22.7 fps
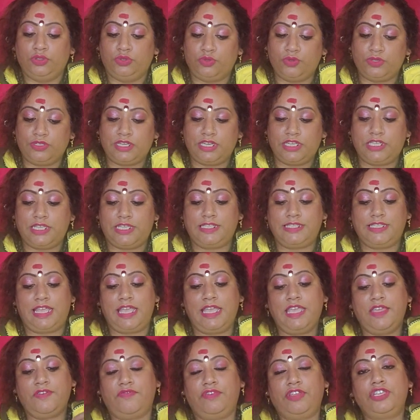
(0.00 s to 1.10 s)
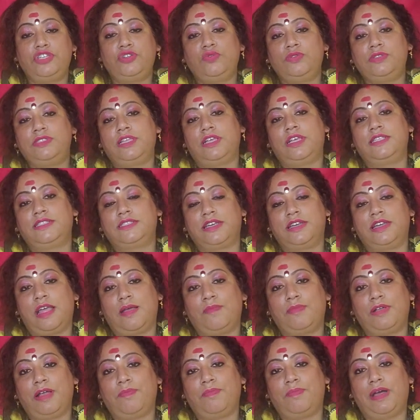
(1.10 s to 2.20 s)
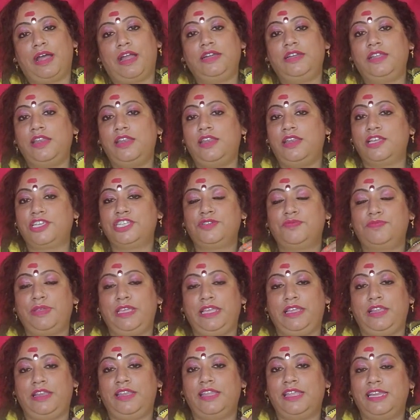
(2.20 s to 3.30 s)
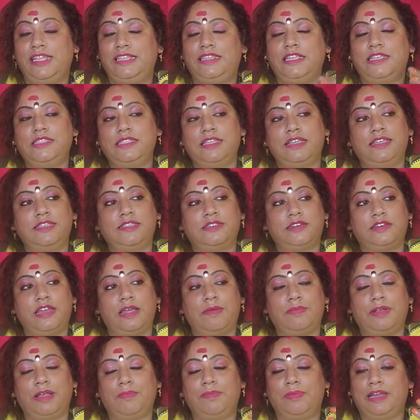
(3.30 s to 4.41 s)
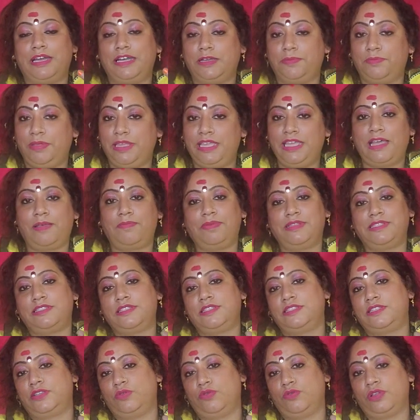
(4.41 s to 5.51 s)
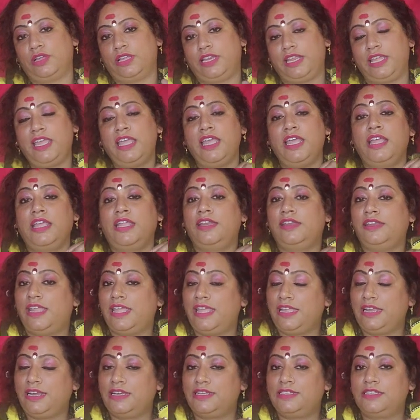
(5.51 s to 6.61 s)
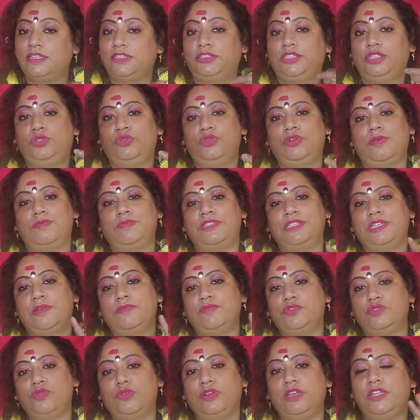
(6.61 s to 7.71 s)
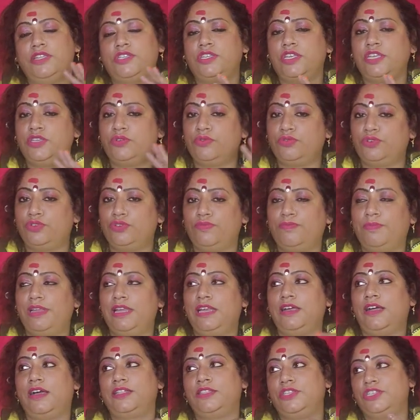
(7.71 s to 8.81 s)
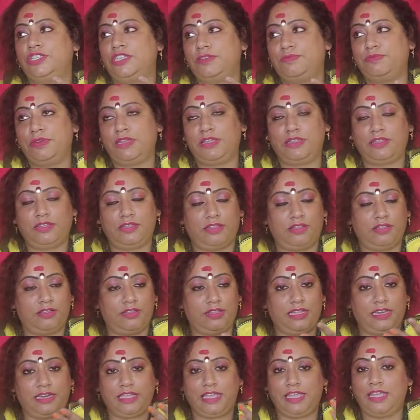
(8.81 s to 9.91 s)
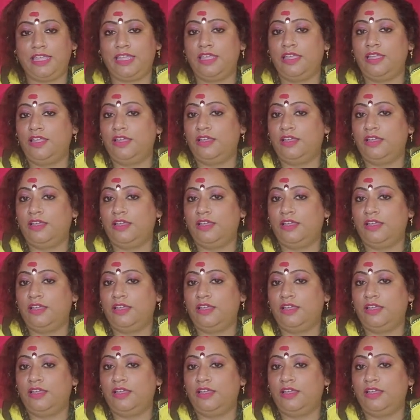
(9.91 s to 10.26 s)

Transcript: दूसरी चीज ये कि विष्णु सहस्त्र नाम का पाठ लक्ष्मी ललिता सहस्त्र नाम का पाठ भी आप इस दिन जरूर करिए नहीं कर सकते तो कम से कम सुन लीजिए यूट्यूब में लगा दीजिए अपने घर के